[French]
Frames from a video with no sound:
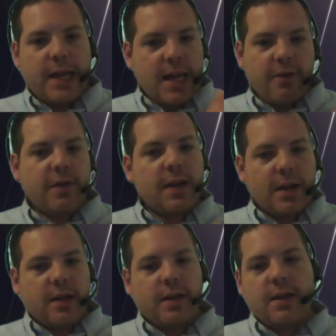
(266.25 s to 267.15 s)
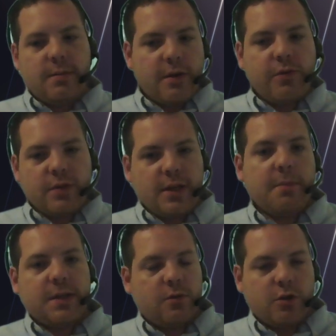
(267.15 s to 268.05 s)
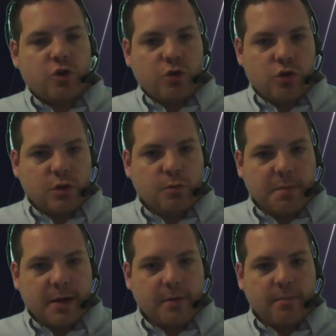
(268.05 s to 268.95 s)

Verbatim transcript: et avec quelqu'un qui m'a inventé un personnage que je ne suis pas.